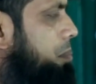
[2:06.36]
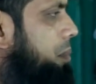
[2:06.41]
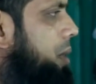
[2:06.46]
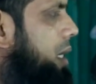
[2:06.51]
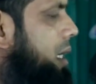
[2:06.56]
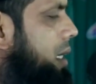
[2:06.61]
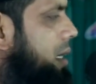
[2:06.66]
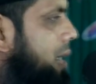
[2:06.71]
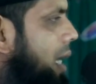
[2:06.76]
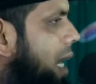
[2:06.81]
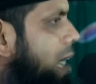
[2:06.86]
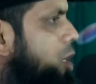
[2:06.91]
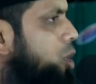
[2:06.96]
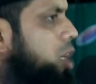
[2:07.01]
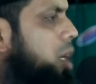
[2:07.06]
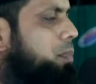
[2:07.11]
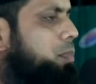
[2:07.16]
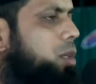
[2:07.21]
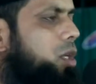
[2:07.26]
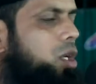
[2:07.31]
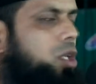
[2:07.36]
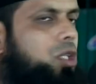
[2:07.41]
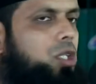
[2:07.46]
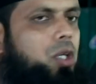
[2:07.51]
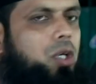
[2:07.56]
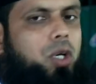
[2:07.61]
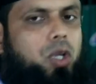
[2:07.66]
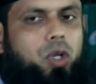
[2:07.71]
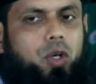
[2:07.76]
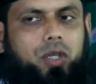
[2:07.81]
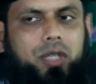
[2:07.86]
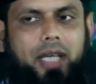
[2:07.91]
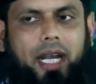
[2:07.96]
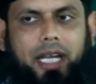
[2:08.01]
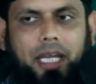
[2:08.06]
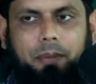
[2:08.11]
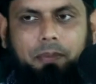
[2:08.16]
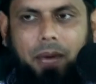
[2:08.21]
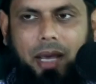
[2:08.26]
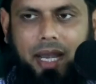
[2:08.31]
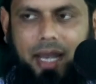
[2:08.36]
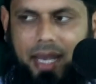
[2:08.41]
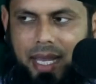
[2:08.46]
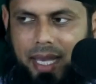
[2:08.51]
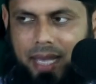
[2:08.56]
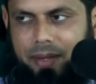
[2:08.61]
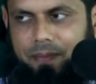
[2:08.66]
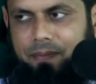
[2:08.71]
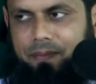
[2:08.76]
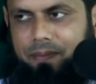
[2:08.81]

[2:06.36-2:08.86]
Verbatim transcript: মিজান শব্দের অর্থ হলো দাঁড়ি পাল্লা